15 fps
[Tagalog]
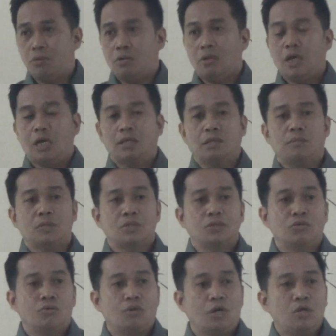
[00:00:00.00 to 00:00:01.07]
O lahat naman
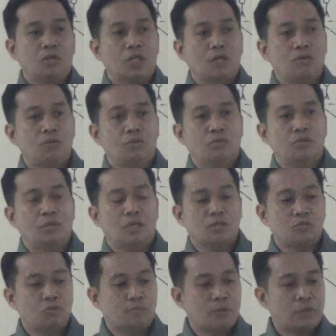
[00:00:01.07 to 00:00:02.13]
siguro kayo nanonood ng
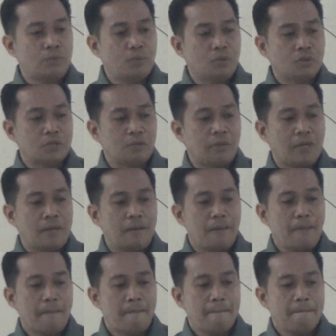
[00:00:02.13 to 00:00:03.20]
superbook, di
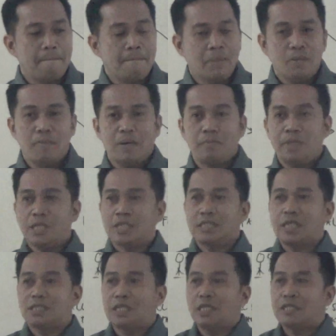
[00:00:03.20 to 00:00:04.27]
ba? Di ba? May
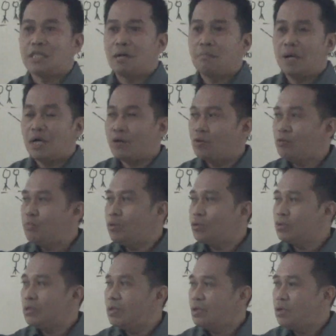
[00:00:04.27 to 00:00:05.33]
nagsasalitang mga
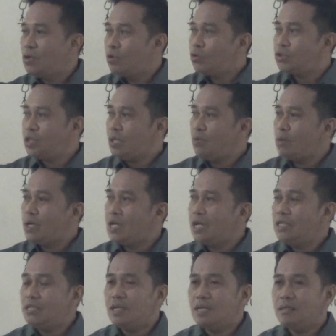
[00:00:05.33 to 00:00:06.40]
robot. Jose, wag
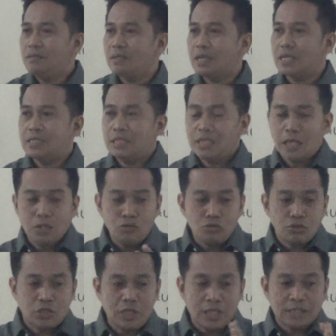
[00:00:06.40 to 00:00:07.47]
ganyan. Kasi
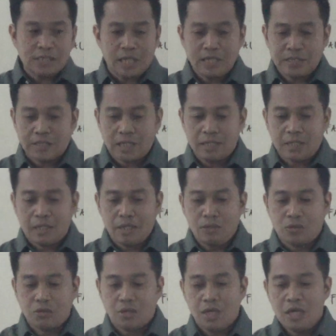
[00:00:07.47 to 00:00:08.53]
nandun sila sa eksena na
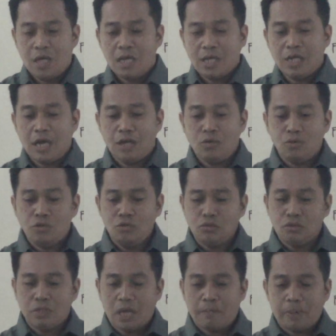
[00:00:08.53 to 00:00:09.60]
yon. Ganun
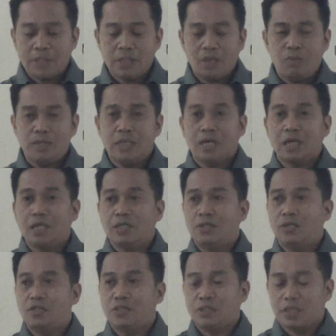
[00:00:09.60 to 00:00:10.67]
yung dapat gawin ng
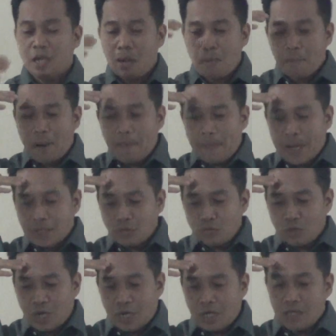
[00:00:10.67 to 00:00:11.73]
leaders.
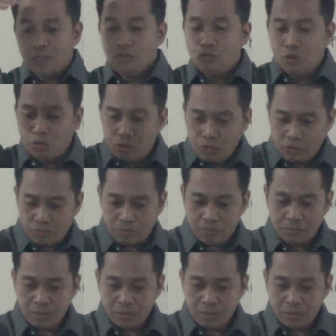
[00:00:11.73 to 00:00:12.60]
Papasok ka doon.